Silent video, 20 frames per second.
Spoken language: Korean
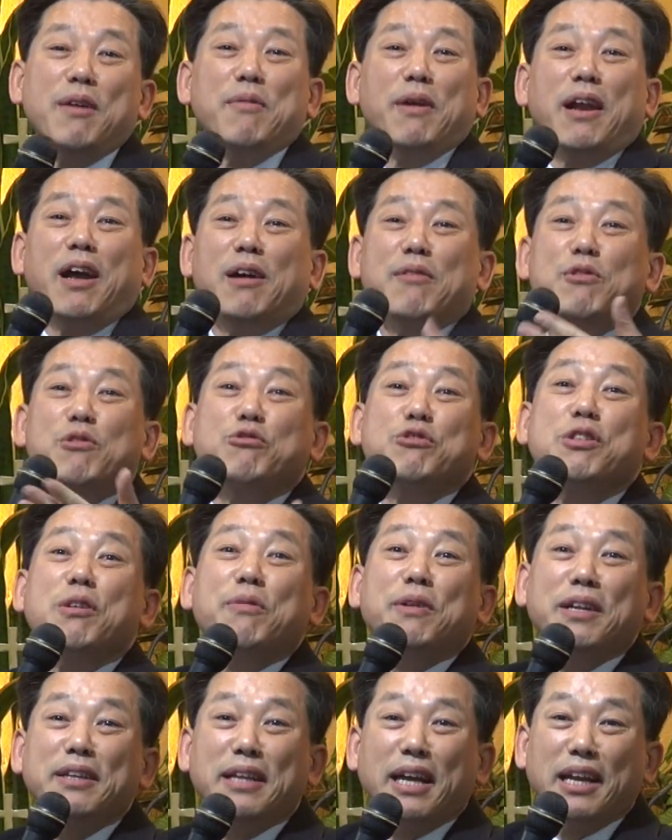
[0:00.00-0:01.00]
우리가 뭐라고
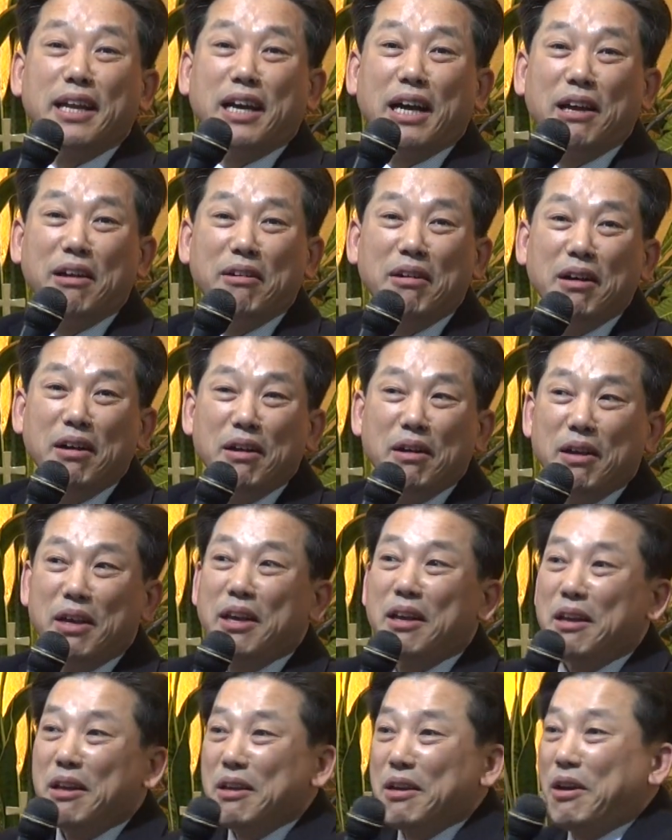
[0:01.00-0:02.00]
웃어버린다니까요
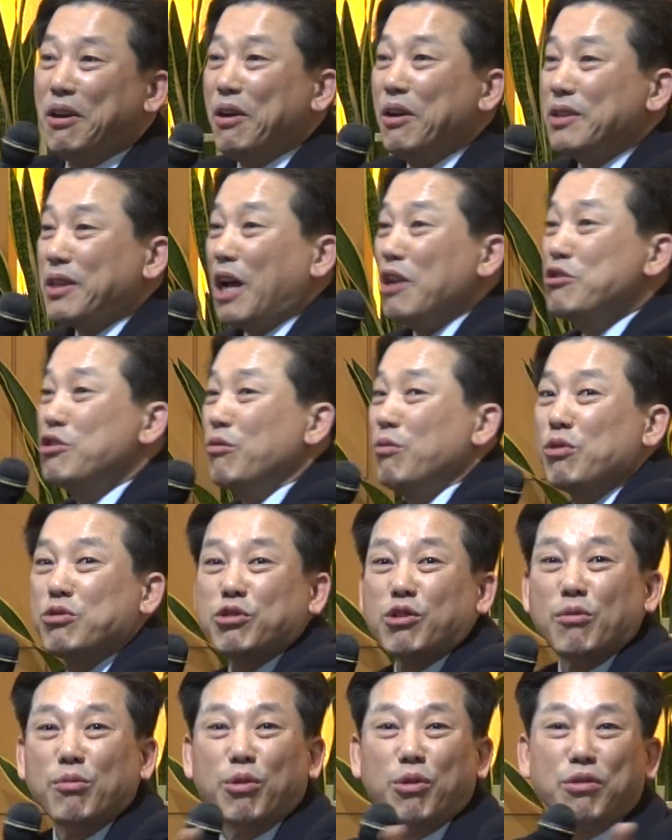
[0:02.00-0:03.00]
그
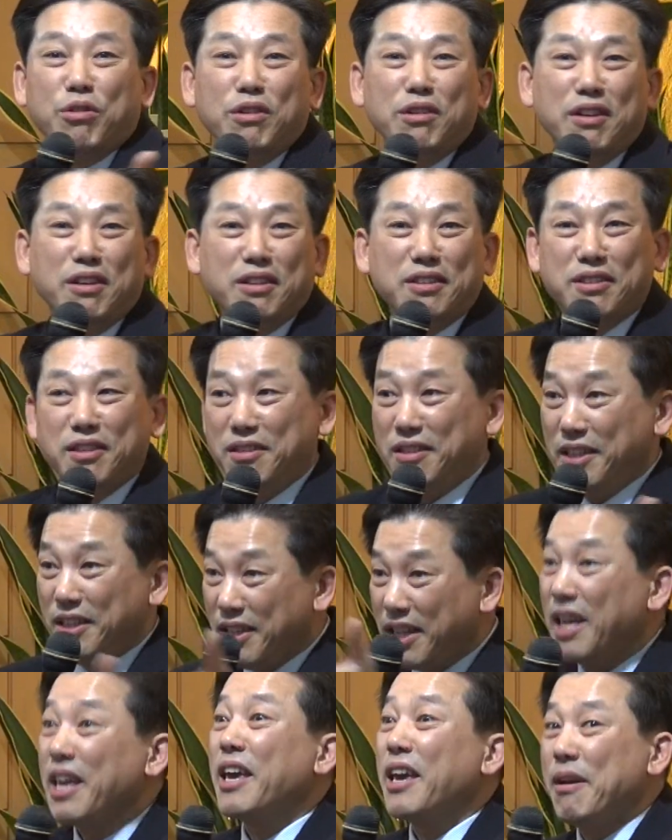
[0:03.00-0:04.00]
단수복수도 모르는 것들
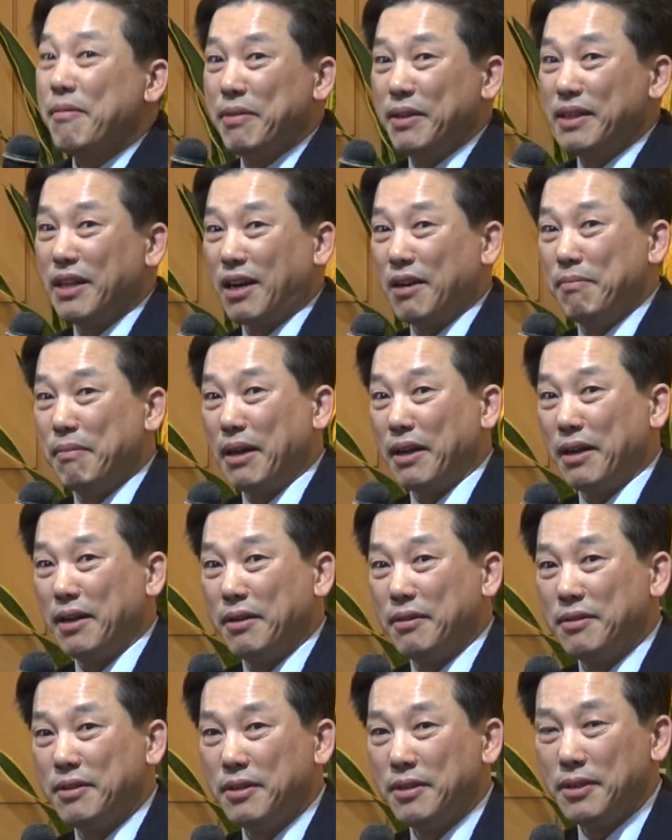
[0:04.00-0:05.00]
이렇게 얘기해버린다 그
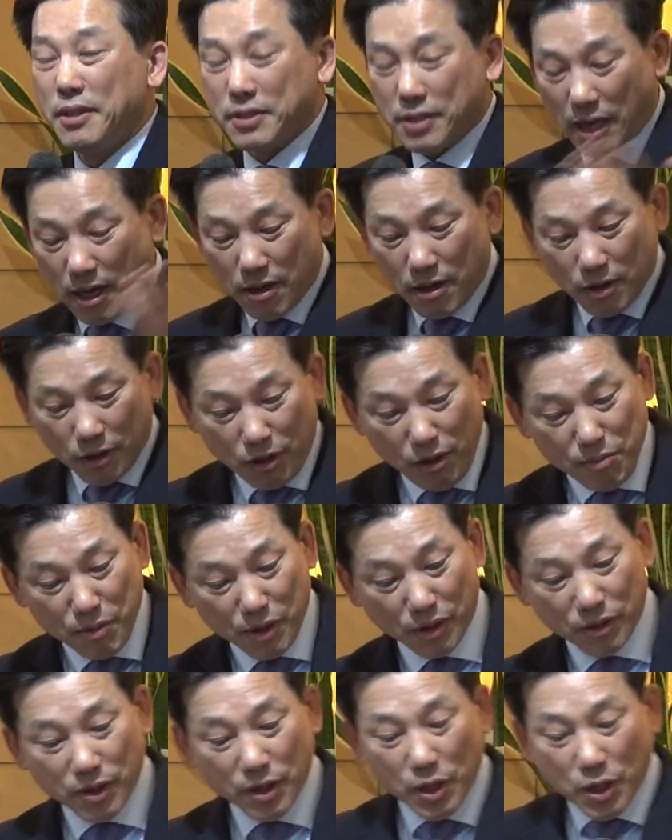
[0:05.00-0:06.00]
말이에요 자
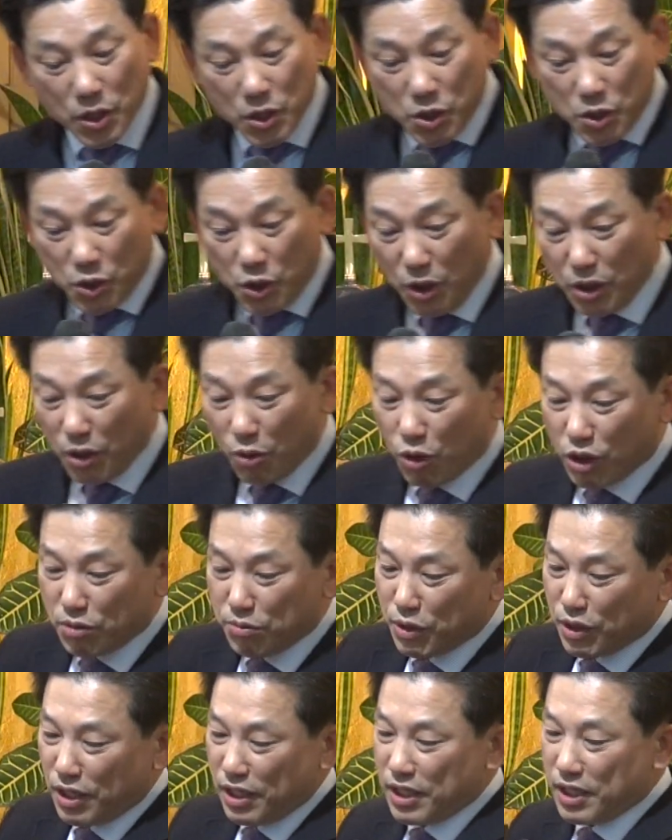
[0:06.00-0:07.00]
그러면 성경
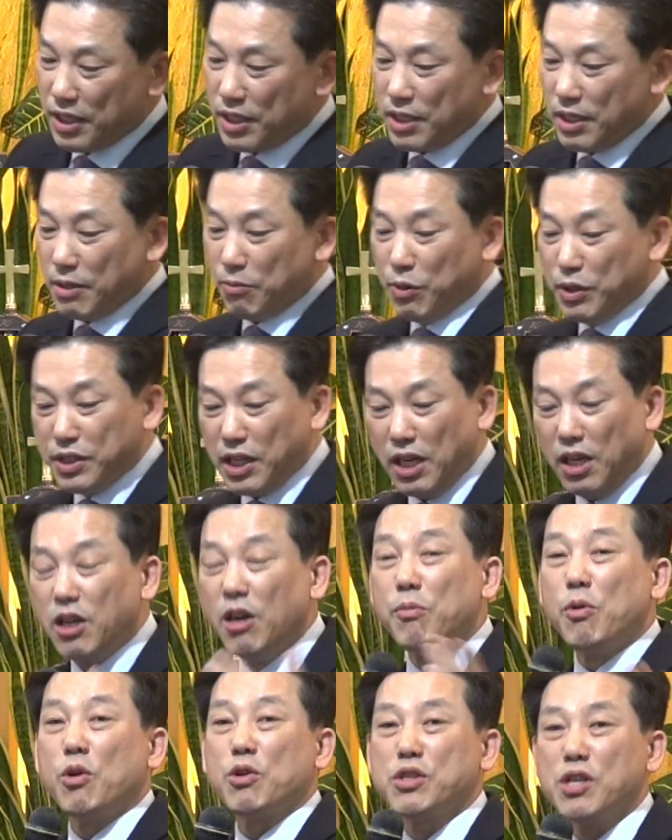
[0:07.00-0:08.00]
원문을 먼저
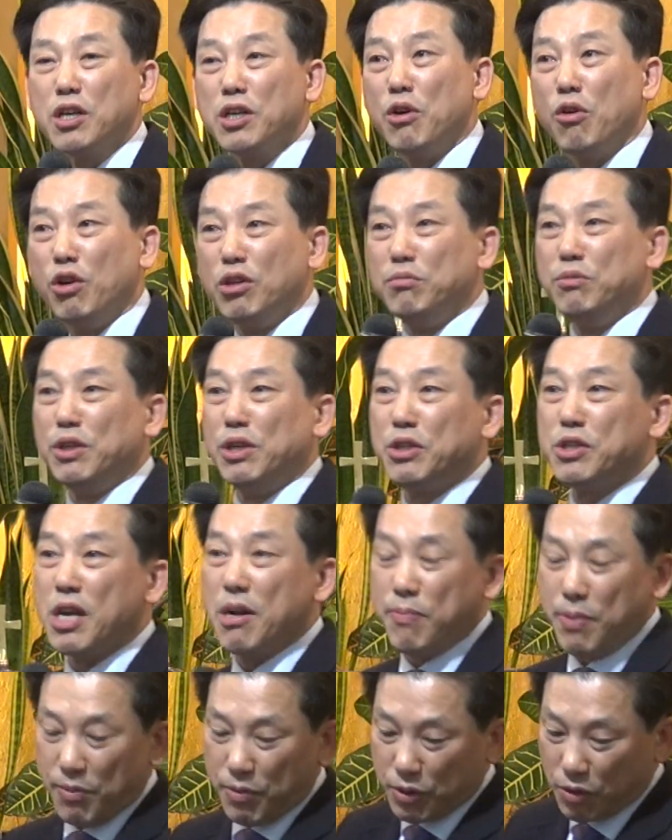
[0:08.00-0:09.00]
읽어보고 성경 원문을
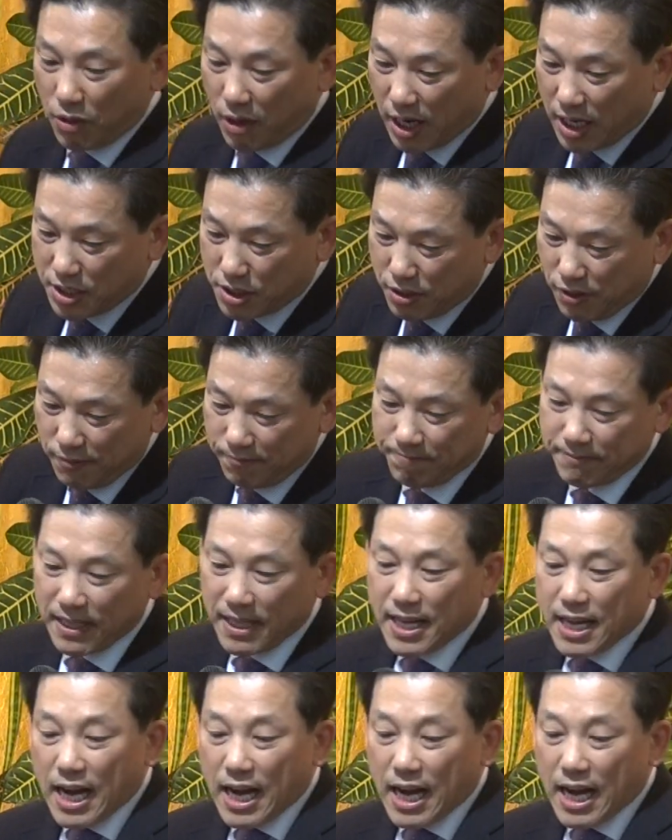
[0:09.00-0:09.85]
살펴보도록 하죠